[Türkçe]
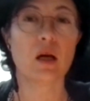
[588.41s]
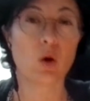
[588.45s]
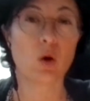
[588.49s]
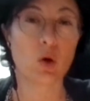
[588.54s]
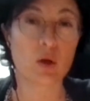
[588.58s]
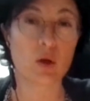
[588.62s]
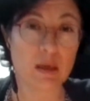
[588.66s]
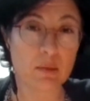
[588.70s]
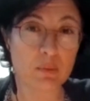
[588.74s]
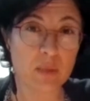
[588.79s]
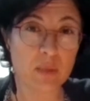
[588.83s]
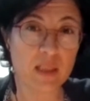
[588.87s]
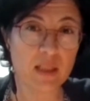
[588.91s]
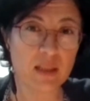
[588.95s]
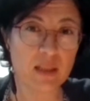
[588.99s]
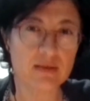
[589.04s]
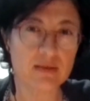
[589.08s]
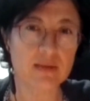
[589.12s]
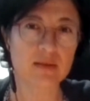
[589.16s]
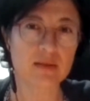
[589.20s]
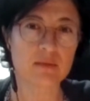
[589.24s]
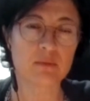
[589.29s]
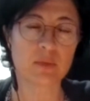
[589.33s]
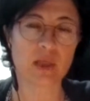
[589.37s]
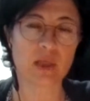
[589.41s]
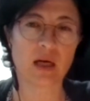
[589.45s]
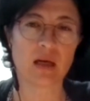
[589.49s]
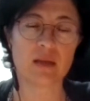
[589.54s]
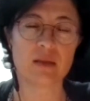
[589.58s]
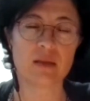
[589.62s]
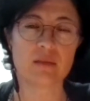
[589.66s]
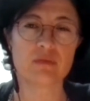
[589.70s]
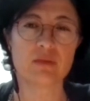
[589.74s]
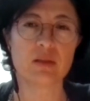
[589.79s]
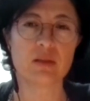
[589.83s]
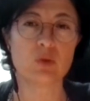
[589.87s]
önemli
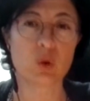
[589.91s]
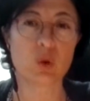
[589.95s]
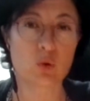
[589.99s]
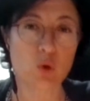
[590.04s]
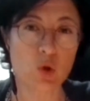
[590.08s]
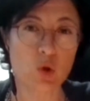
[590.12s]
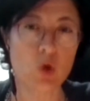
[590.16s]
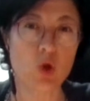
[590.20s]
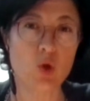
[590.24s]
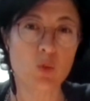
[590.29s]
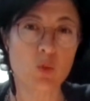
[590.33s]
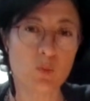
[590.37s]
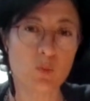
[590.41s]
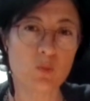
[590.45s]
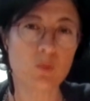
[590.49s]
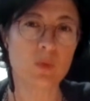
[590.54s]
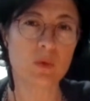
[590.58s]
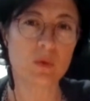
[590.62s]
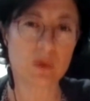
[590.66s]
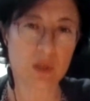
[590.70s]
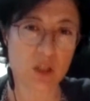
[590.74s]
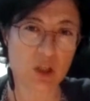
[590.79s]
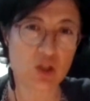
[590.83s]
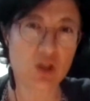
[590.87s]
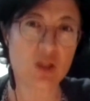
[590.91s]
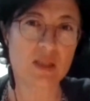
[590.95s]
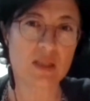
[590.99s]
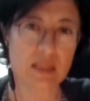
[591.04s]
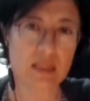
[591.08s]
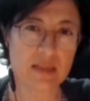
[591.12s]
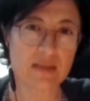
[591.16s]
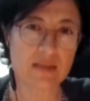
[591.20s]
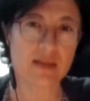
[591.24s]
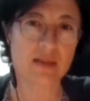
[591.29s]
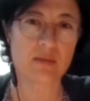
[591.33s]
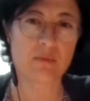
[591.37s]
yatırımlar ve dönüşüm için
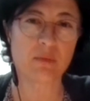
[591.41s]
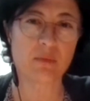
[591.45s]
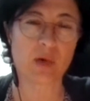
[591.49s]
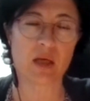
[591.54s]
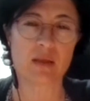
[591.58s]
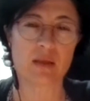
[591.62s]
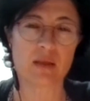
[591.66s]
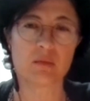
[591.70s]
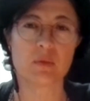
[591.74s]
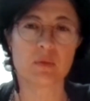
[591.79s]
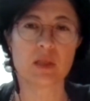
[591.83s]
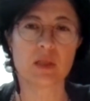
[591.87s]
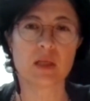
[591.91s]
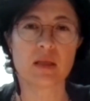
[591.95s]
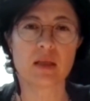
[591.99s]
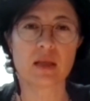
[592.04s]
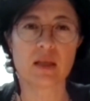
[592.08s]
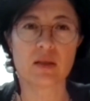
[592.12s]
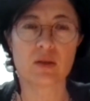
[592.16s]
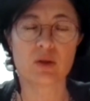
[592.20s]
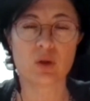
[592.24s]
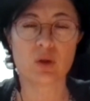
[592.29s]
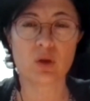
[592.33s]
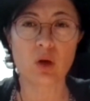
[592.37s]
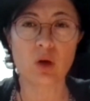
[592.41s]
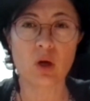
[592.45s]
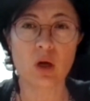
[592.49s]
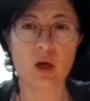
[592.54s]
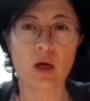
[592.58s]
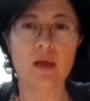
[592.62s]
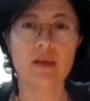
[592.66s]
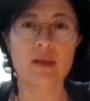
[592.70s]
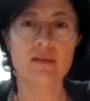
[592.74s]
yatırım anlamına geliyor.